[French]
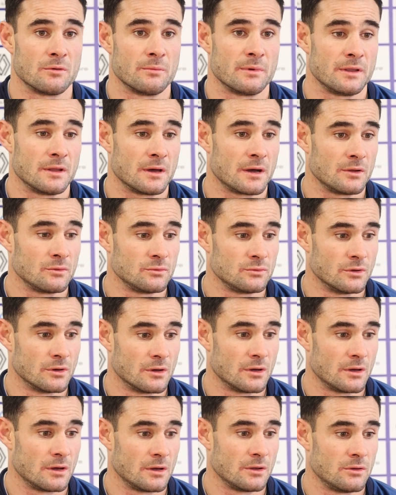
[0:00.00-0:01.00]
maintenant, à nous
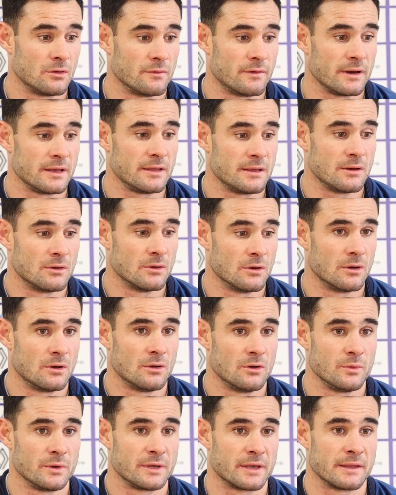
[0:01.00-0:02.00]
de, valider
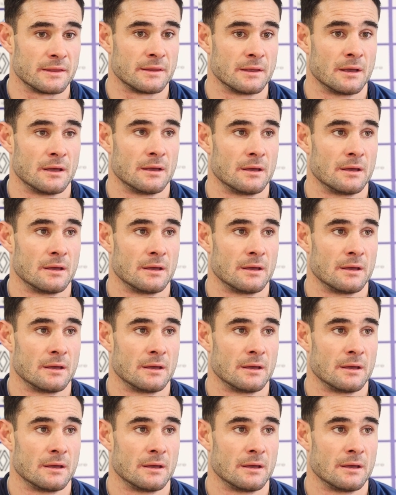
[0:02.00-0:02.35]
le, week-end.